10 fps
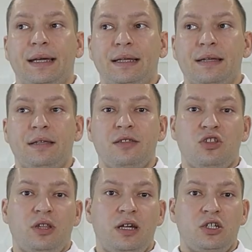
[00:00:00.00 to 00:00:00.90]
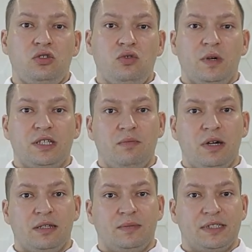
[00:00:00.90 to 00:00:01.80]
И когда ты начинаешь думать об
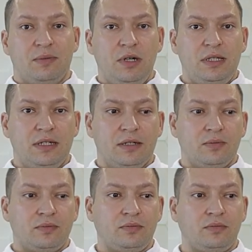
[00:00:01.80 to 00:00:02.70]
этом событии,